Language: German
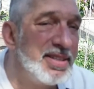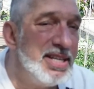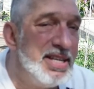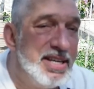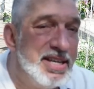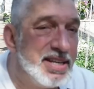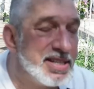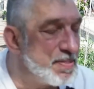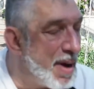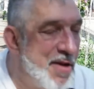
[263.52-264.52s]

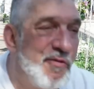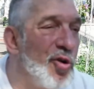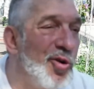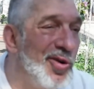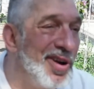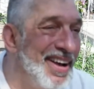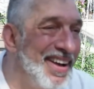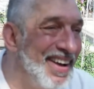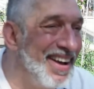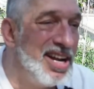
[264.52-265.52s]
die zwei Wochen
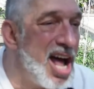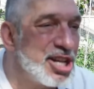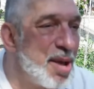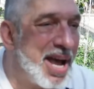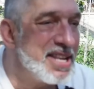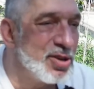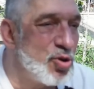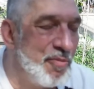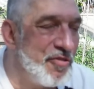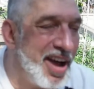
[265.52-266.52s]
äh, äh, nach der
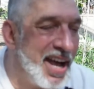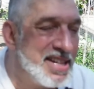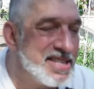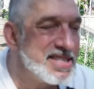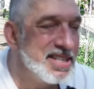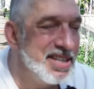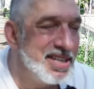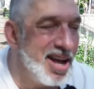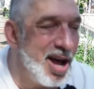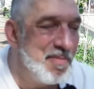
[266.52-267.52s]
Pressekonferenz
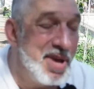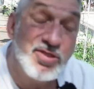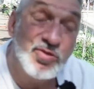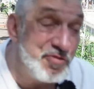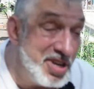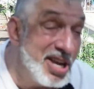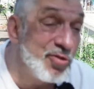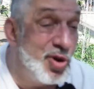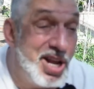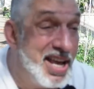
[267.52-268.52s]
äh, haben ich und
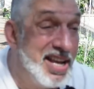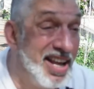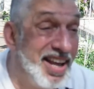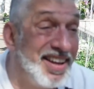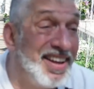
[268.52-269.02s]
viele Kollegen